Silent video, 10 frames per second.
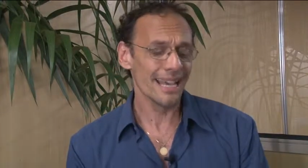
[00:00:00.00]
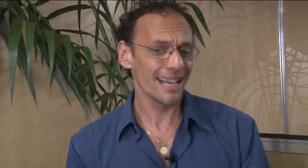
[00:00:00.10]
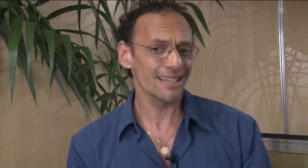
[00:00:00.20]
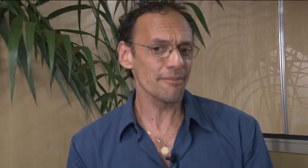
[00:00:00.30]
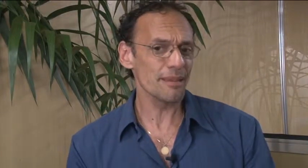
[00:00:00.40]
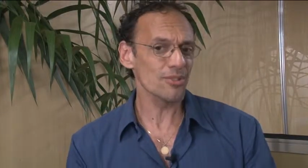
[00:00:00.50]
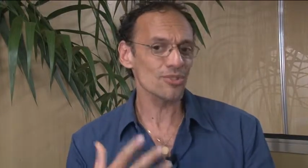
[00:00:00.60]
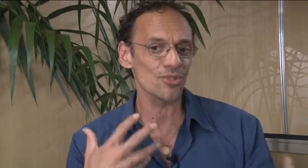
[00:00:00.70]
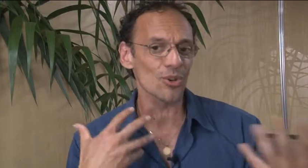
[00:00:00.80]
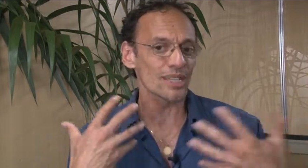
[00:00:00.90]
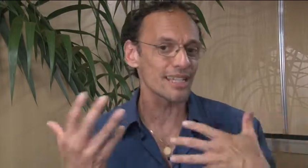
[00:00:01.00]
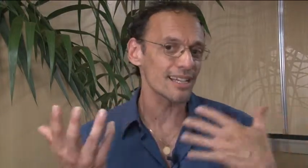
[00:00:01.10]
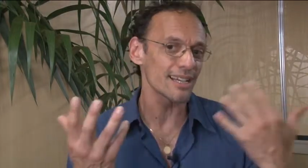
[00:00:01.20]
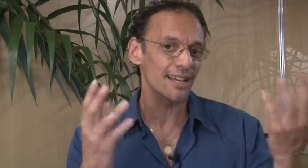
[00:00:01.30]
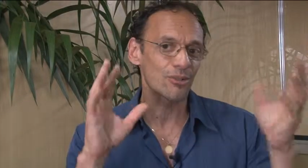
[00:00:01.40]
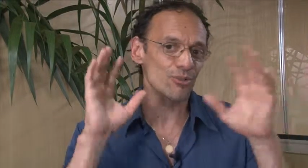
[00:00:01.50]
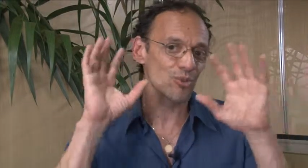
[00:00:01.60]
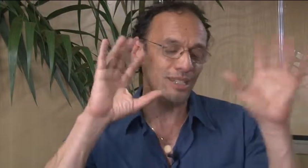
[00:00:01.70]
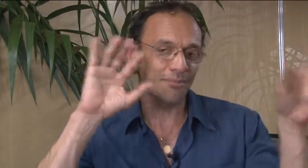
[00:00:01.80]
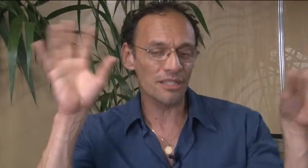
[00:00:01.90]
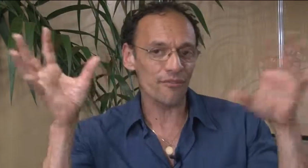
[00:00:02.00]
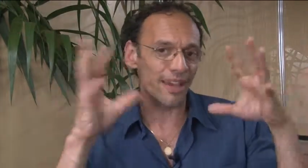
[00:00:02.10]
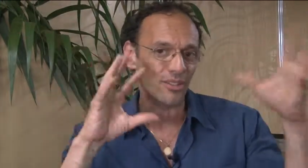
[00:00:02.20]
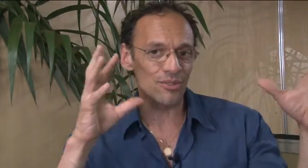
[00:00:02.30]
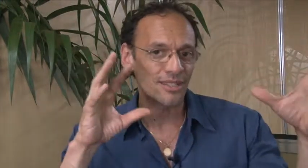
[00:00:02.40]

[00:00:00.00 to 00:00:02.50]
Ele também mostrou que uh, os dois hemisférios